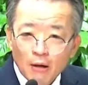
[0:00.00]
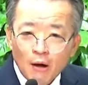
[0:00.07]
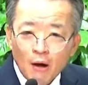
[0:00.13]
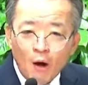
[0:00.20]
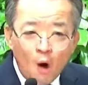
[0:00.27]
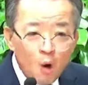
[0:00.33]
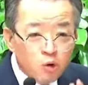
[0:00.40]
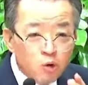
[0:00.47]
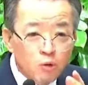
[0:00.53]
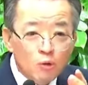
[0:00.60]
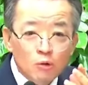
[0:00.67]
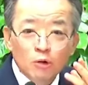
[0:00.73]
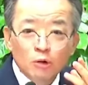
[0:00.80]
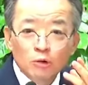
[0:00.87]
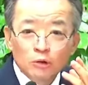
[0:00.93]
어우
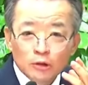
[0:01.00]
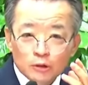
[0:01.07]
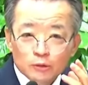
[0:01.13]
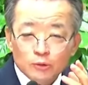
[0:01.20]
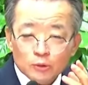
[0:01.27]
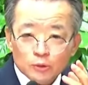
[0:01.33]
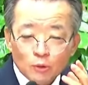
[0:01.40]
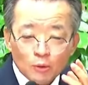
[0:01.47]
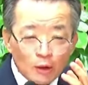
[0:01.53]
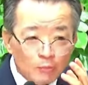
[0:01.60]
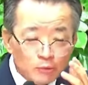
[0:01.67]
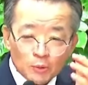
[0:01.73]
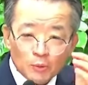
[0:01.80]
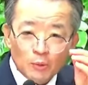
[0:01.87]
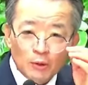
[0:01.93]
그런 일이 있어서 깜짝
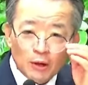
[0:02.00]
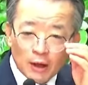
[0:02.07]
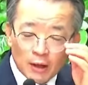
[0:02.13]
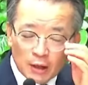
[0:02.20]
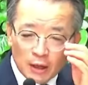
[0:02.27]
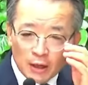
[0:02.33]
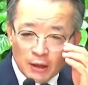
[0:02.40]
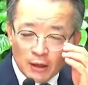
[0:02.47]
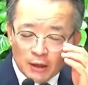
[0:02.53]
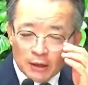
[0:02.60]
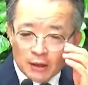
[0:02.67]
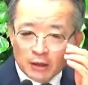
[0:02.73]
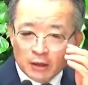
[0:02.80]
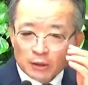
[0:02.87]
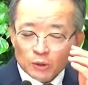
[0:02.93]
놀라.
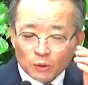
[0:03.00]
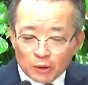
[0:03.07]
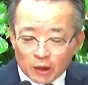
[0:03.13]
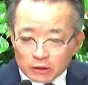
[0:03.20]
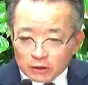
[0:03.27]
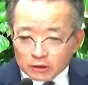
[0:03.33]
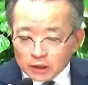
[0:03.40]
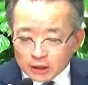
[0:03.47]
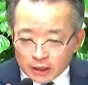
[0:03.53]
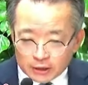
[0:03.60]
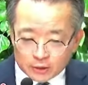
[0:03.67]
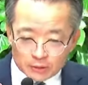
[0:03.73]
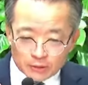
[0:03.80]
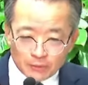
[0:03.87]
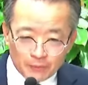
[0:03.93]
또 몇 년 지났어.
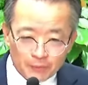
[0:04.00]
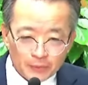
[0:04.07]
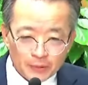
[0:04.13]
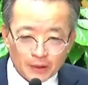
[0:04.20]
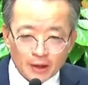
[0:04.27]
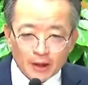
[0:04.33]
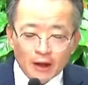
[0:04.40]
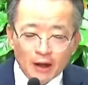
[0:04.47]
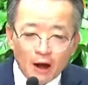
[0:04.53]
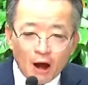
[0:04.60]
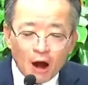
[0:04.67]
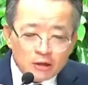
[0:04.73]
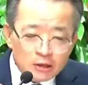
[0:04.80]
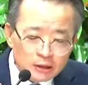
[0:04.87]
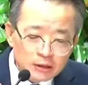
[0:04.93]
아
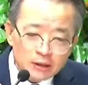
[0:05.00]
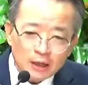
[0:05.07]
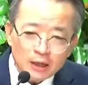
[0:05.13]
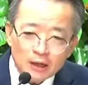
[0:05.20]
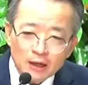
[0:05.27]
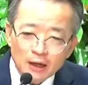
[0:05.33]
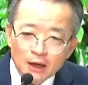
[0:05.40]
근데